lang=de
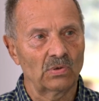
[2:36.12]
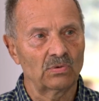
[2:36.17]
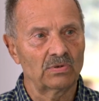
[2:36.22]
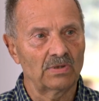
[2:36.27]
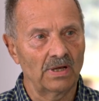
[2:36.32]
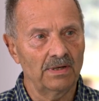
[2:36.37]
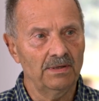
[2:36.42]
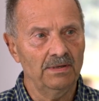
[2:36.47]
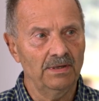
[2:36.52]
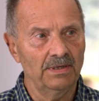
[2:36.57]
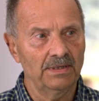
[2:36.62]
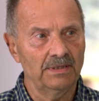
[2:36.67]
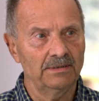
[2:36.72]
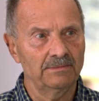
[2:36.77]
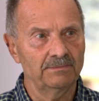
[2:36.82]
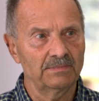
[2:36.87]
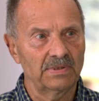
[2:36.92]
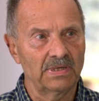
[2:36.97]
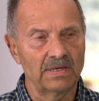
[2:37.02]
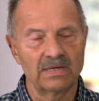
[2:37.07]
und dann äh,
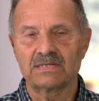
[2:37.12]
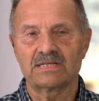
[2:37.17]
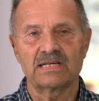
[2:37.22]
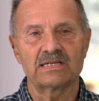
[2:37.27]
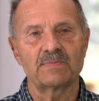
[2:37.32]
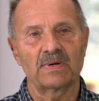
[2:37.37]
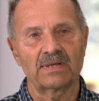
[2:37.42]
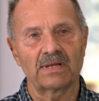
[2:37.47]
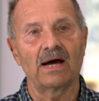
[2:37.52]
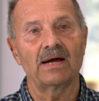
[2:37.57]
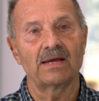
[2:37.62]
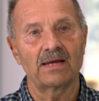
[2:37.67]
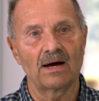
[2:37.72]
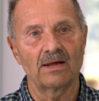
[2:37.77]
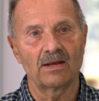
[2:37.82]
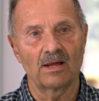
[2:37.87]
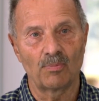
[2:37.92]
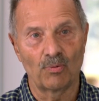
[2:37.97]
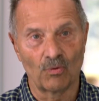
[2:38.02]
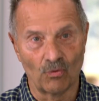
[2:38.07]
ging es erstmal drei
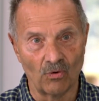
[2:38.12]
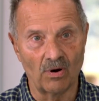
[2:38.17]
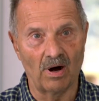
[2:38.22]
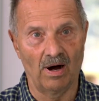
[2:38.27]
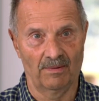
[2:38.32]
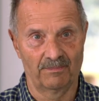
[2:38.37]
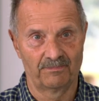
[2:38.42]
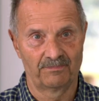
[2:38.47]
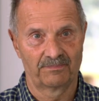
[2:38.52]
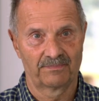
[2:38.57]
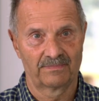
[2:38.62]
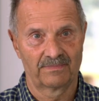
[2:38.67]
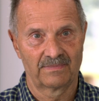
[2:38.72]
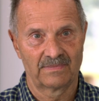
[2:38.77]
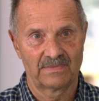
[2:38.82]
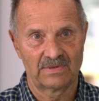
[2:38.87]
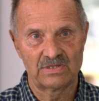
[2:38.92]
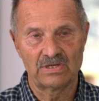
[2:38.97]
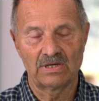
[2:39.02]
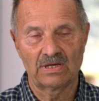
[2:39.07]
Jahre nach Proa.
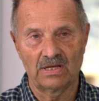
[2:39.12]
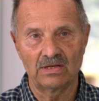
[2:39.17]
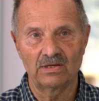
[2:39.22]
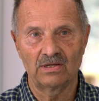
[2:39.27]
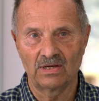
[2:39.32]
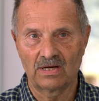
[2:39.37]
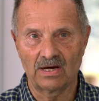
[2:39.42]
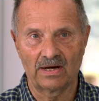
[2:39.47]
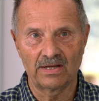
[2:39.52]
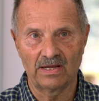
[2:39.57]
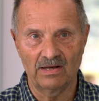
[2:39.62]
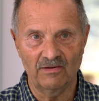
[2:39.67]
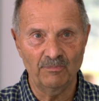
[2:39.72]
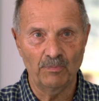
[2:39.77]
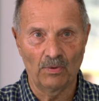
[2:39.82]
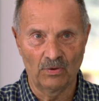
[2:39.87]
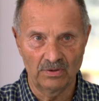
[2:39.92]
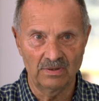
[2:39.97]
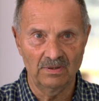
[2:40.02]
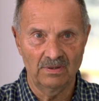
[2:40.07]
Sie kennen die
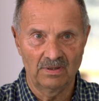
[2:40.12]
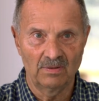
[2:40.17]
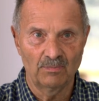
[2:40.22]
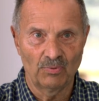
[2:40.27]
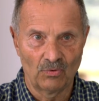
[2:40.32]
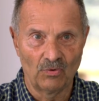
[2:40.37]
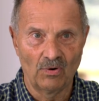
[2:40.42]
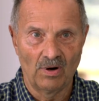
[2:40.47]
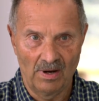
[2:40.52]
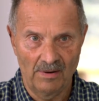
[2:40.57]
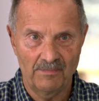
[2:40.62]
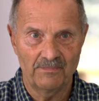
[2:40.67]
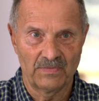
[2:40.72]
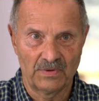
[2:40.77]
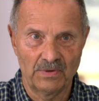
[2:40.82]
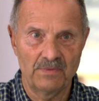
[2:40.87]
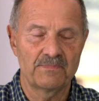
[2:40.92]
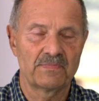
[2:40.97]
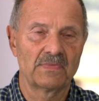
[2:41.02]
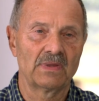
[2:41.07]
KDF-Bauten in Proa.
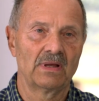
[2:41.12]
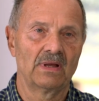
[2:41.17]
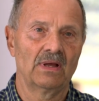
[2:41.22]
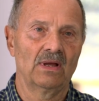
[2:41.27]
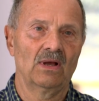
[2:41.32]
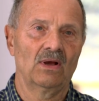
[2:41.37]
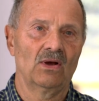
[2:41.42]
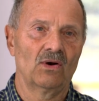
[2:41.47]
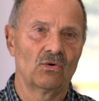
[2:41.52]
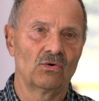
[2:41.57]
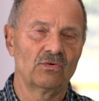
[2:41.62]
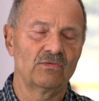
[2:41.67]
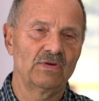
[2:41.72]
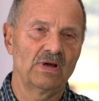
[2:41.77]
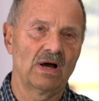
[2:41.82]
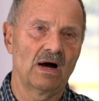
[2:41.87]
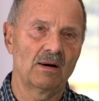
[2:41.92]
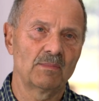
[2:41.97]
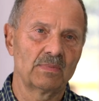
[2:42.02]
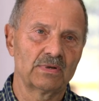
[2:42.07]
Ne? Und
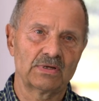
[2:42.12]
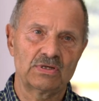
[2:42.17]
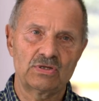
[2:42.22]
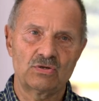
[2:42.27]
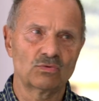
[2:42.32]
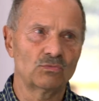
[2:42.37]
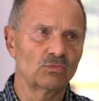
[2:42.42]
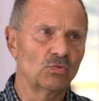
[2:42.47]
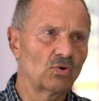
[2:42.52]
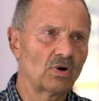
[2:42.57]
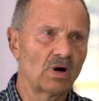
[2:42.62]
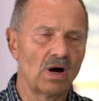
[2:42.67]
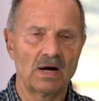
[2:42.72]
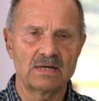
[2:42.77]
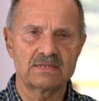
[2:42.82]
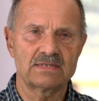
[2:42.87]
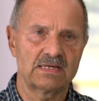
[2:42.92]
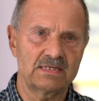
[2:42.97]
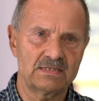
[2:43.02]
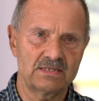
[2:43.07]
wir haben in Richtung
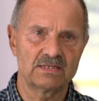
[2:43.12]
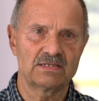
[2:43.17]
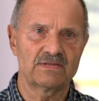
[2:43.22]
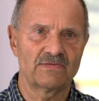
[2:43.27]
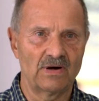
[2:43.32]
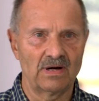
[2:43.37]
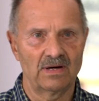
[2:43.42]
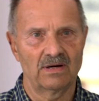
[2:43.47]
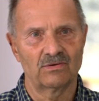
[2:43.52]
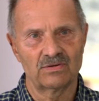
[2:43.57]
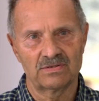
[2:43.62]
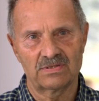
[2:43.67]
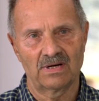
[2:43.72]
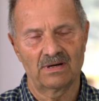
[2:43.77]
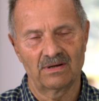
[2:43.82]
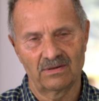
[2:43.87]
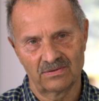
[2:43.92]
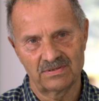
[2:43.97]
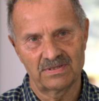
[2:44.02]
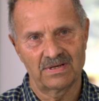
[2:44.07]
Bukran, Sassnitz war
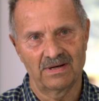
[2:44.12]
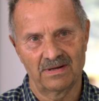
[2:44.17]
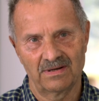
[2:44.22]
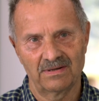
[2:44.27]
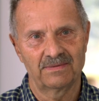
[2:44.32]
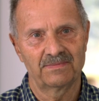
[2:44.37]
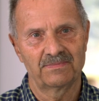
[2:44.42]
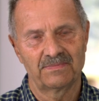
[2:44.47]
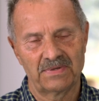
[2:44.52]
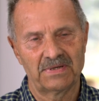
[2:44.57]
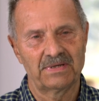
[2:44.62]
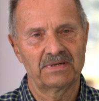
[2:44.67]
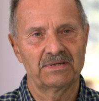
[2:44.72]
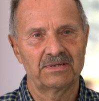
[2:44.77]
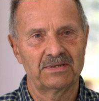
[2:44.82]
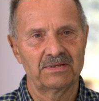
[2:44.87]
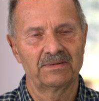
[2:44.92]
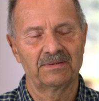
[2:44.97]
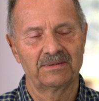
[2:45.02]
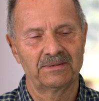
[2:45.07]
unser, unser
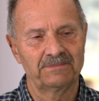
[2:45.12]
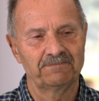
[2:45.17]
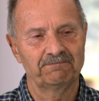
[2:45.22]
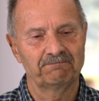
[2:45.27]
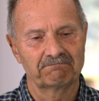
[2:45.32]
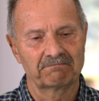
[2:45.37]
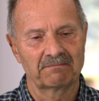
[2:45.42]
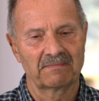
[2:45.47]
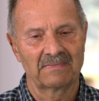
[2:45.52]
äh, ähm,